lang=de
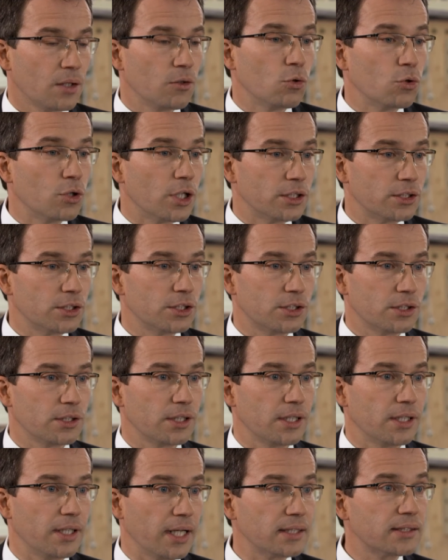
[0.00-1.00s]
Nun, es ist
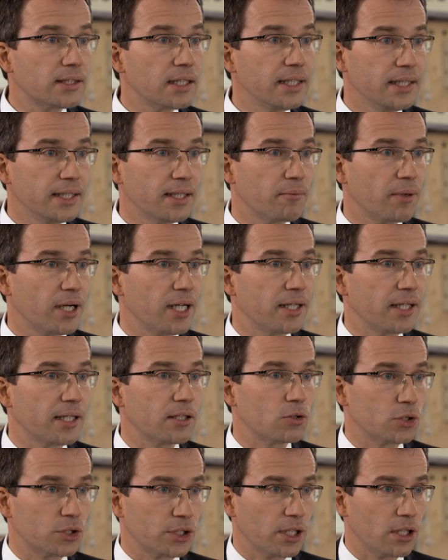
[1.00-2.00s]
in erster Linie mal eine
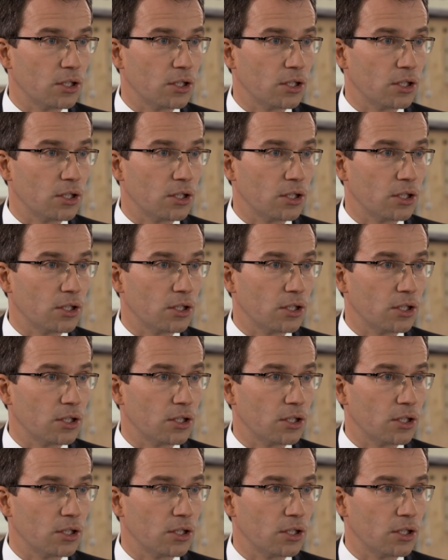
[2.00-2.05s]
große